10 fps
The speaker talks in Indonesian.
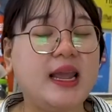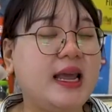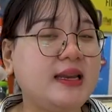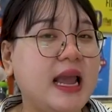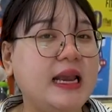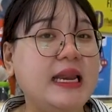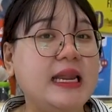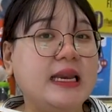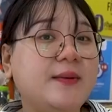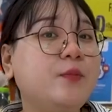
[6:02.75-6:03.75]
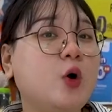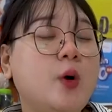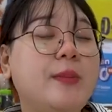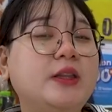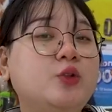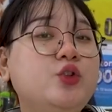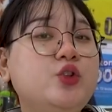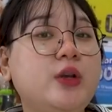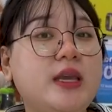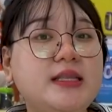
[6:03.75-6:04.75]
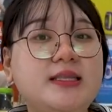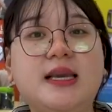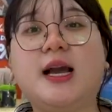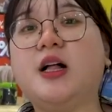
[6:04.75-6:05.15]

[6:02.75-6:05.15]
layarnya ada 6,7 inci.